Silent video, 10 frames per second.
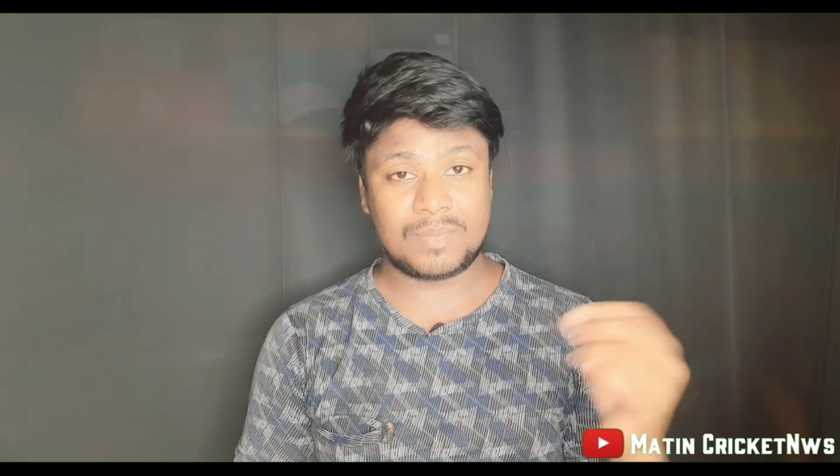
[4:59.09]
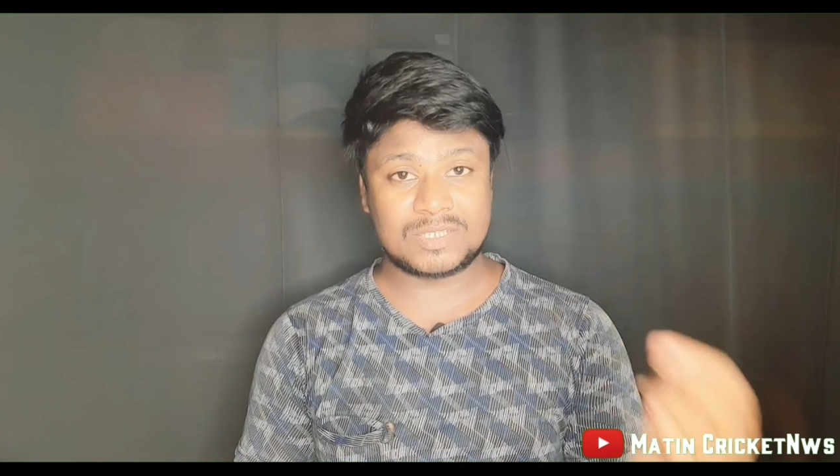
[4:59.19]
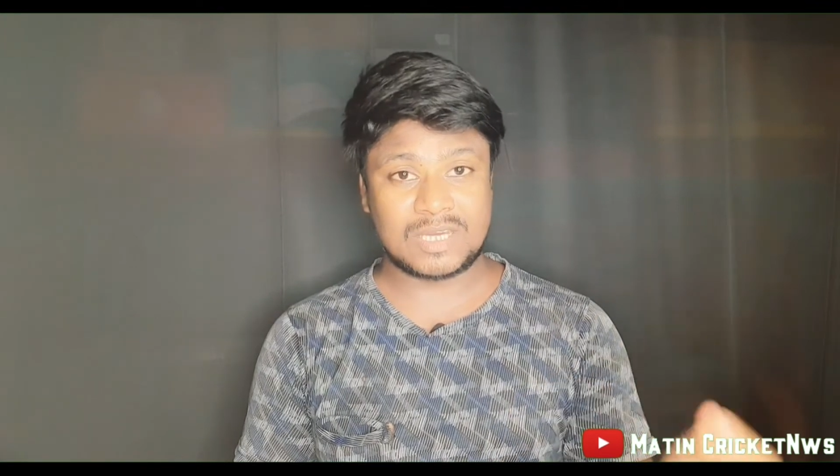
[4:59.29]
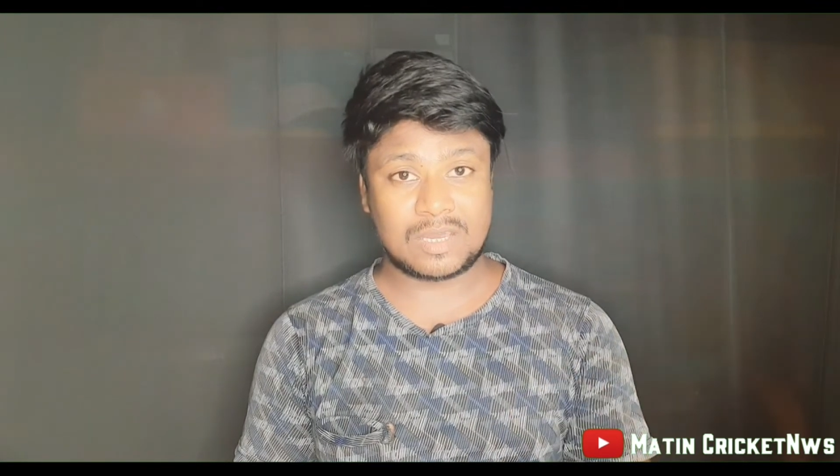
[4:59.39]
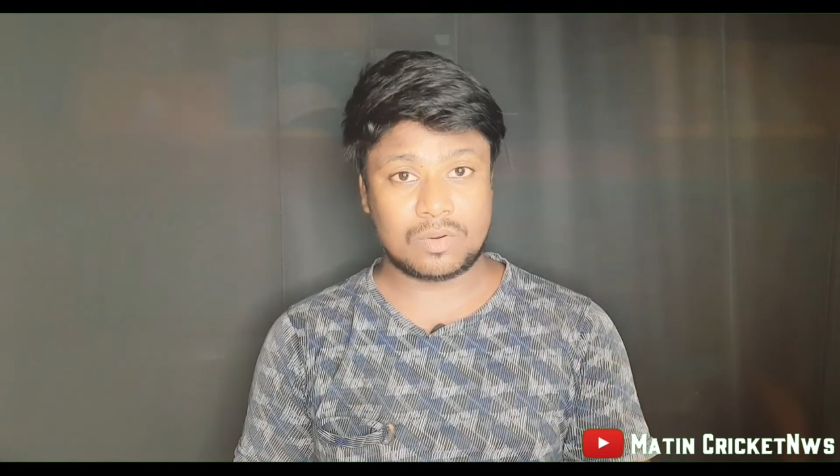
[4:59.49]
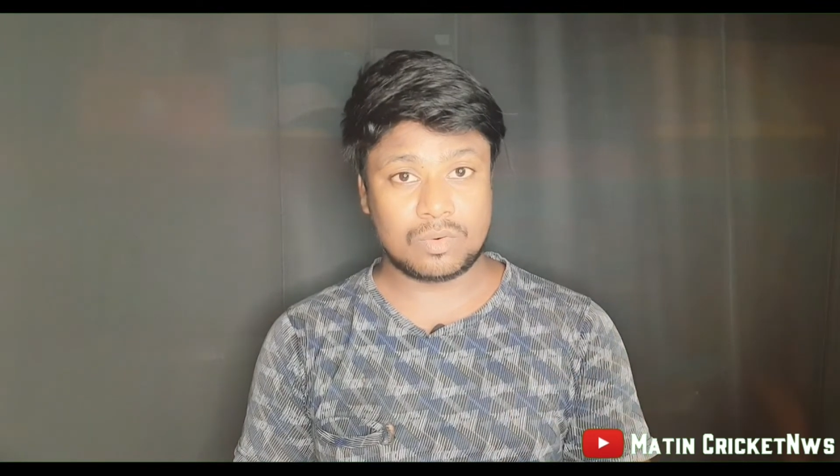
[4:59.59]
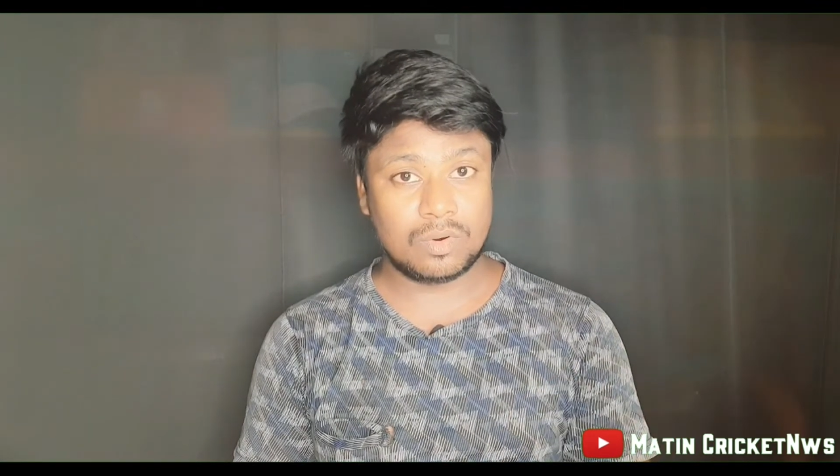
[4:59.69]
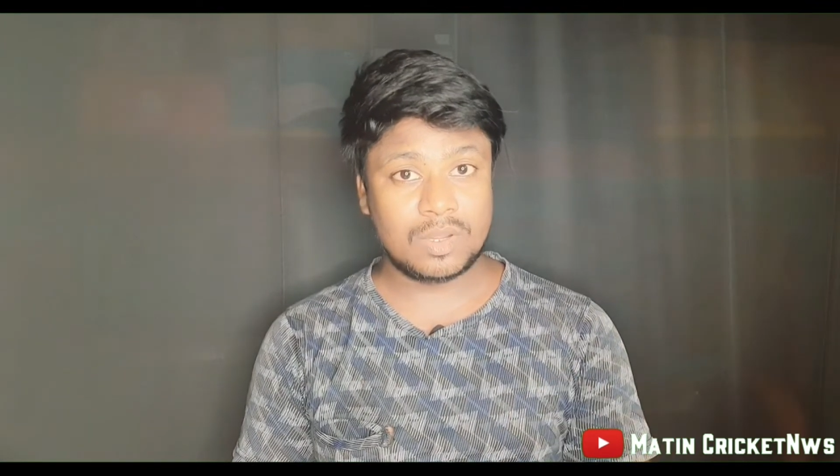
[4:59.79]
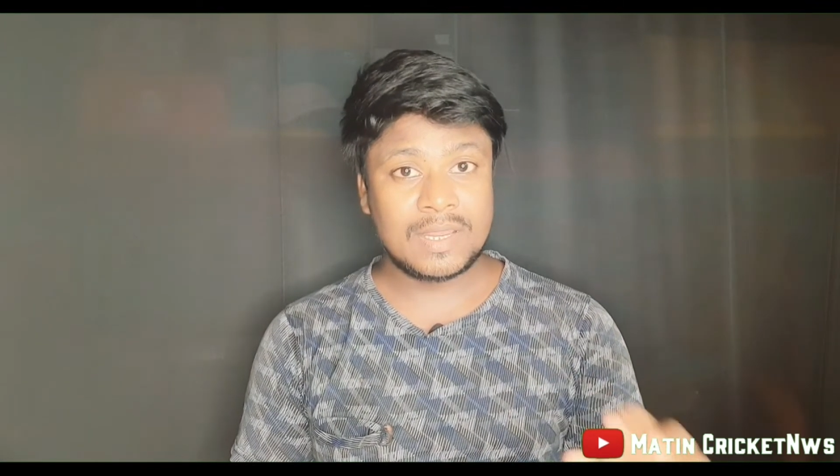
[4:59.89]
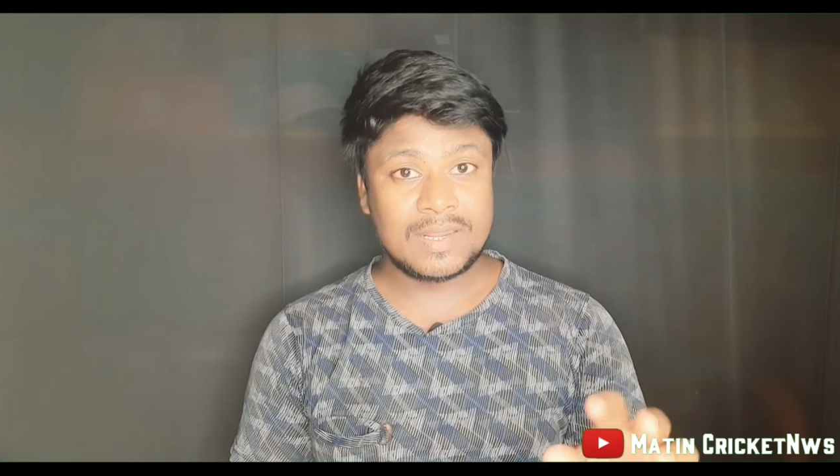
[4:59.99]
पर जाकर
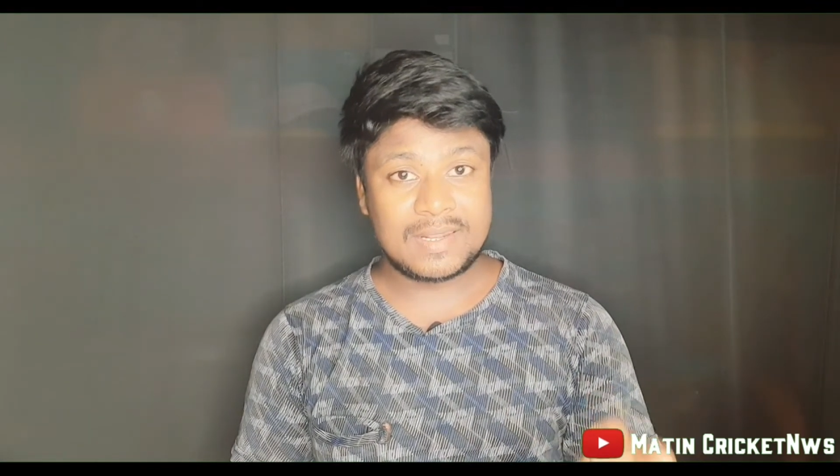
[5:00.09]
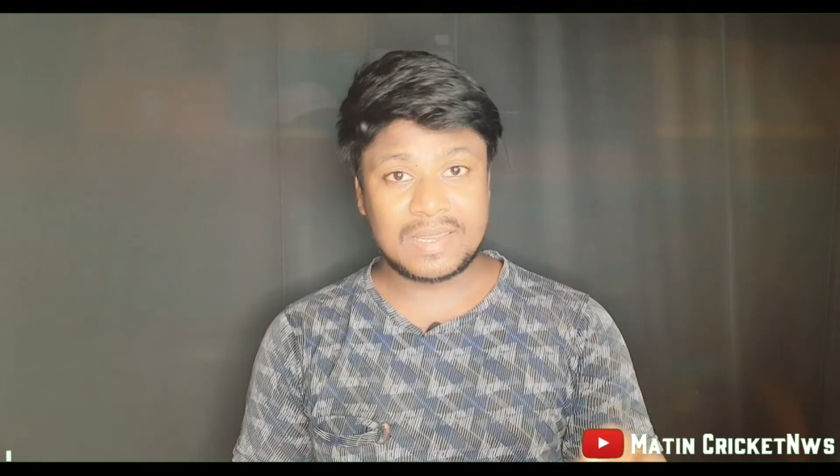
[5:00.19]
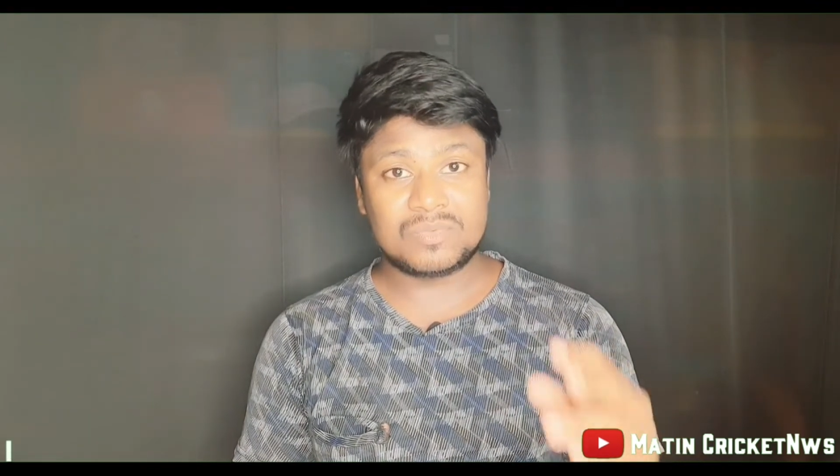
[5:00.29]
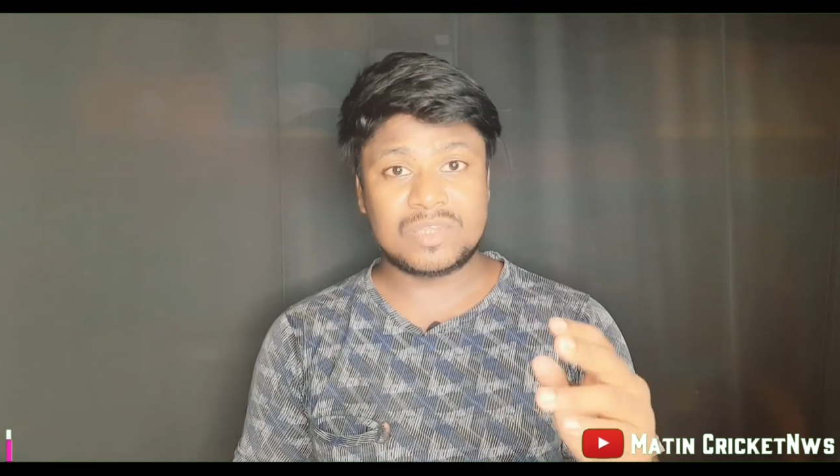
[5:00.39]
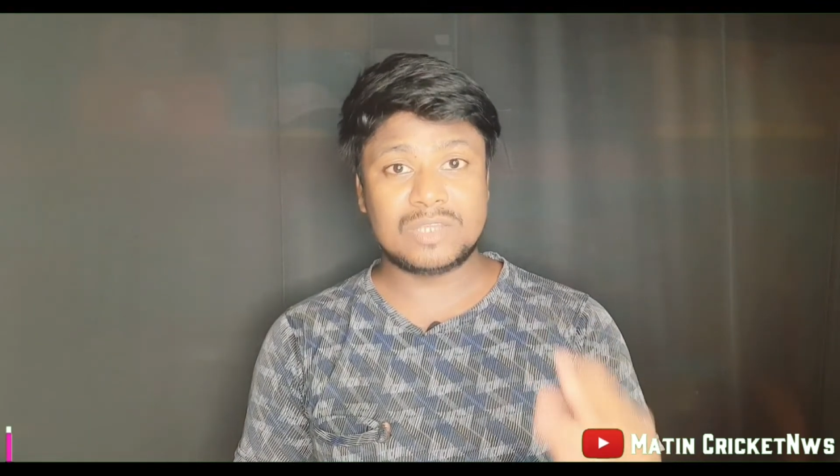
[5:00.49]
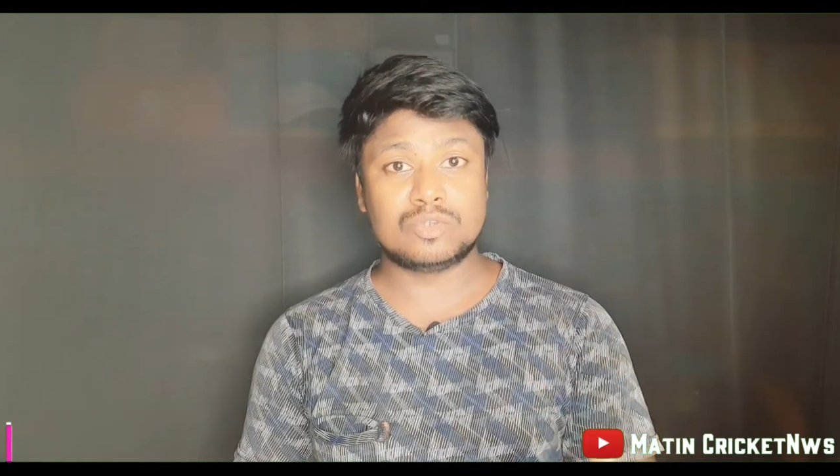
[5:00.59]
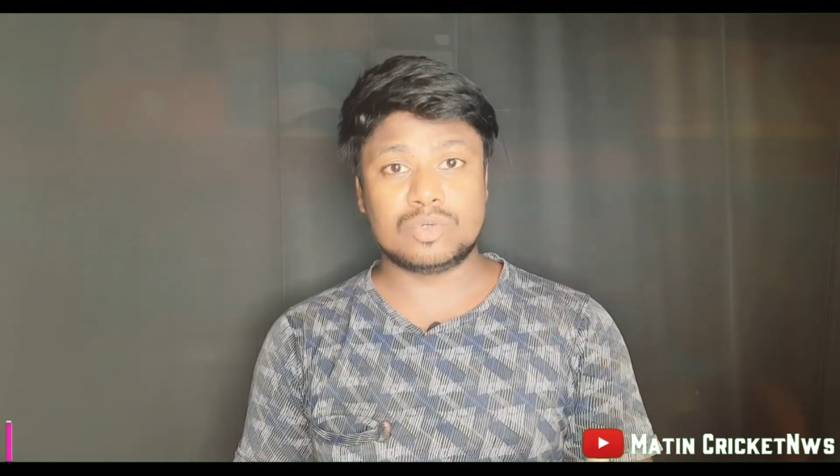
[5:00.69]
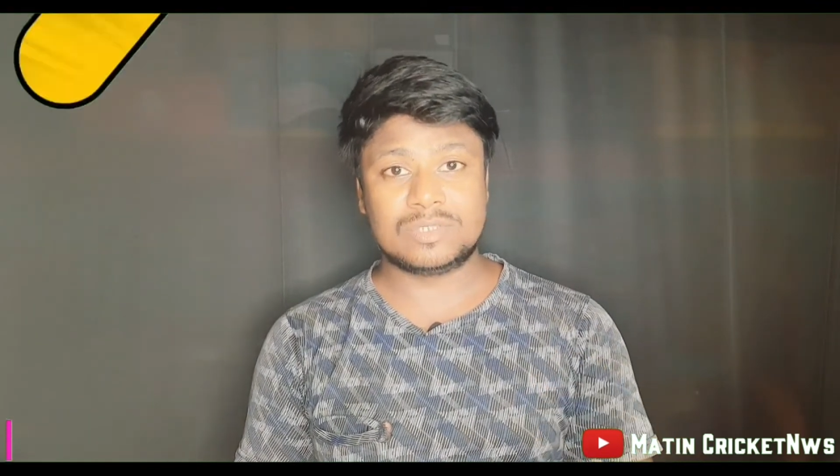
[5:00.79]
वो टीम से जुड़